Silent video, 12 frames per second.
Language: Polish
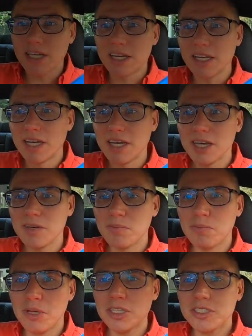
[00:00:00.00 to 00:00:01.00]
e,
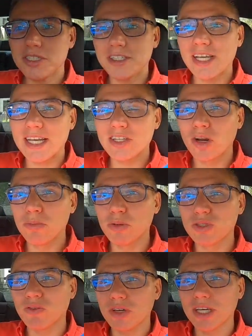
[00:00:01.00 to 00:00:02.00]
byś nie
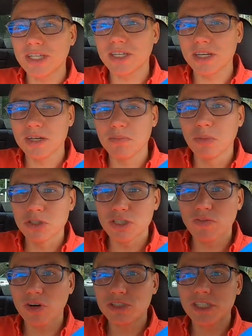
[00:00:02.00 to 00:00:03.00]
nadrobił swoich e,
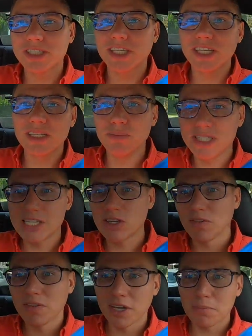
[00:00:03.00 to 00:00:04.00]
możliwości, skilli
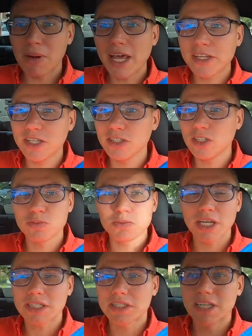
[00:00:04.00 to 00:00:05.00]
biznesowych bardziej niż
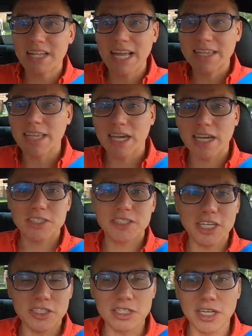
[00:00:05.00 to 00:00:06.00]
przez lata
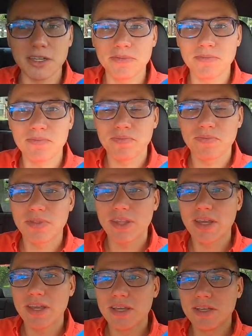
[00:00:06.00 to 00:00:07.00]
gdzie indziej.
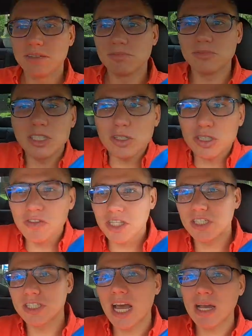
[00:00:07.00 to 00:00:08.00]
No jest to oczywiste,
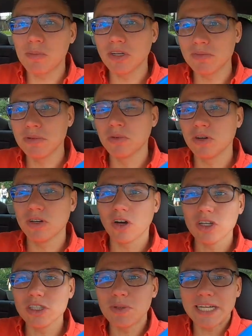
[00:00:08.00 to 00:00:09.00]
że tak, bo oni by,
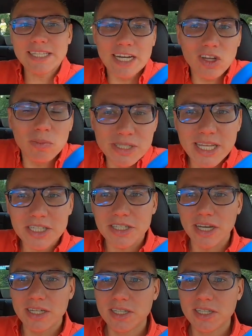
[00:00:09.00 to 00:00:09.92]
oni by gadali o biznesie.